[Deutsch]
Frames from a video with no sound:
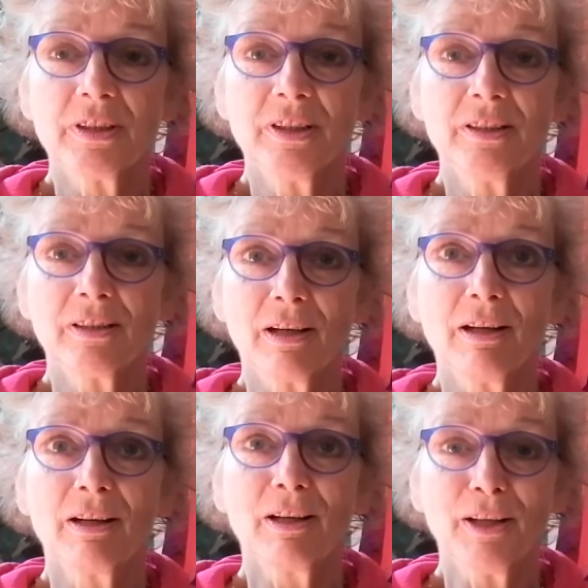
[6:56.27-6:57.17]
die
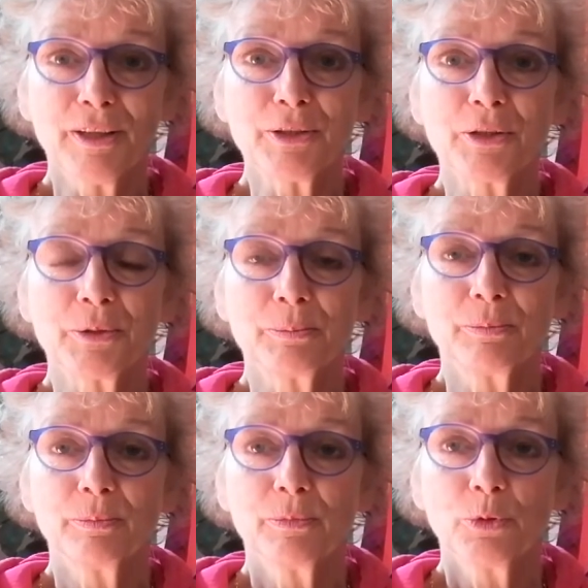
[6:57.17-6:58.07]
nach einer
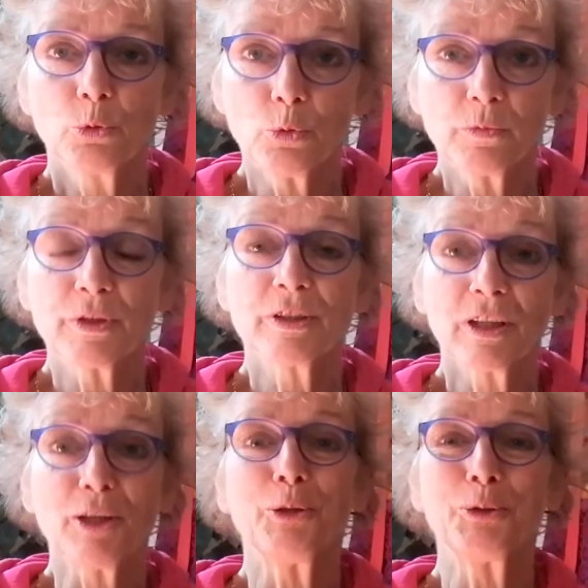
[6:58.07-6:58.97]

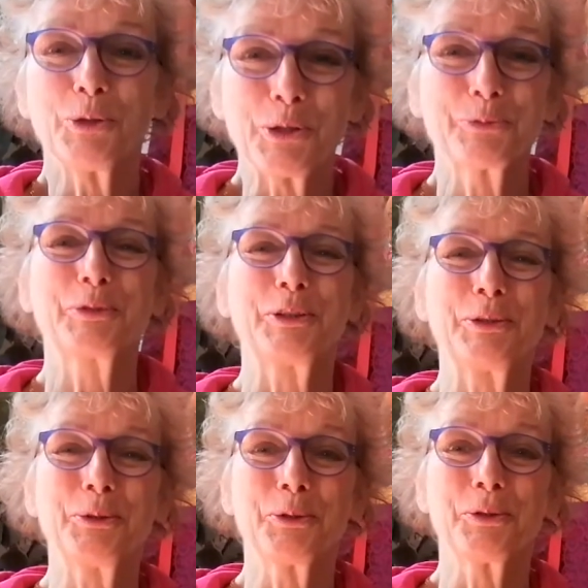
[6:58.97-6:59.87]
Covid-Erkrankung auftreten